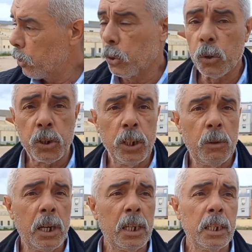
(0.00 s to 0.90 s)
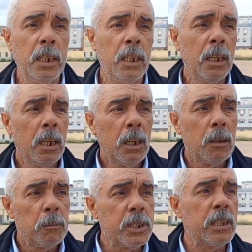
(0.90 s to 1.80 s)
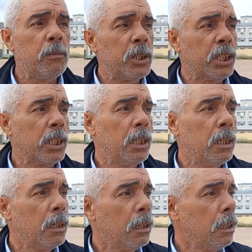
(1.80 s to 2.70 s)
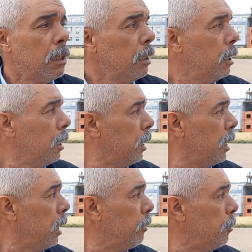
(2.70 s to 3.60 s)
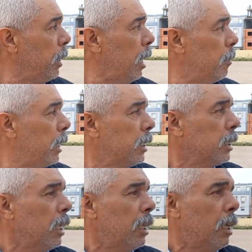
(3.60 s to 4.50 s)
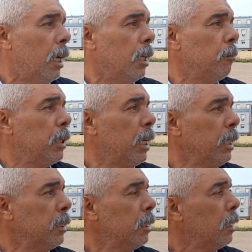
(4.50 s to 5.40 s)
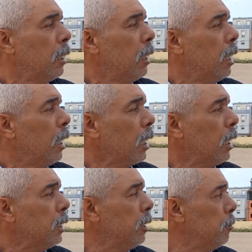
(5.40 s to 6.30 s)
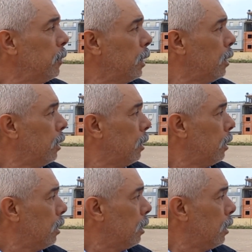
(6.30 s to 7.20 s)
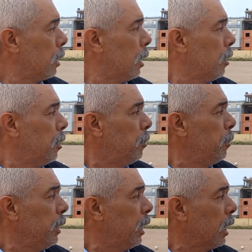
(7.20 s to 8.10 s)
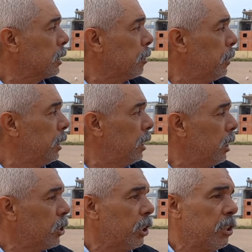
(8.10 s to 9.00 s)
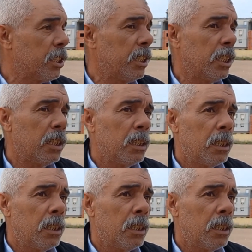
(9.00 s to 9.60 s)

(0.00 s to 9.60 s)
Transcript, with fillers: سوق جواري بزاف مشاكل هنايا في الملعب هذا تاع حي بالقايد القديم راه مبني اكثر من 20 سنه